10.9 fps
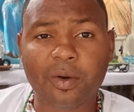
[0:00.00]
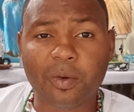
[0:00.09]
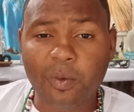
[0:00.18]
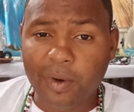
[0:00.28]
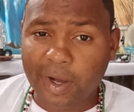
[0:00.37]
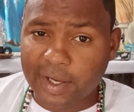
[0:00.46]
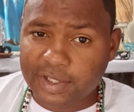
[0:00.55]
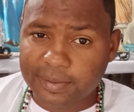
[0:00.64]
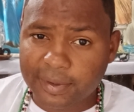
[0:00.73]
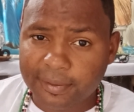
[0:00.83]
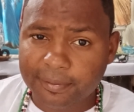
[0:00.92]
O
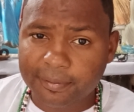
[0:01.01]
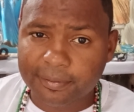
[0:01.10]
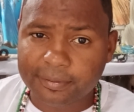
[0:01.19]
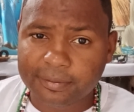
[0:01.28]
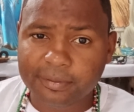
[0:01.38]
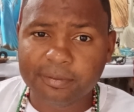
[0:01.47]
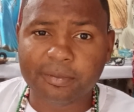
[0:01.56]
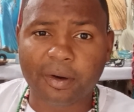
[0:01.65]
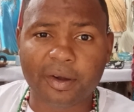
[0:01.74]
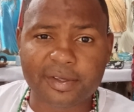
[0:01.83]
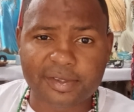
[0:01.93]
asma pode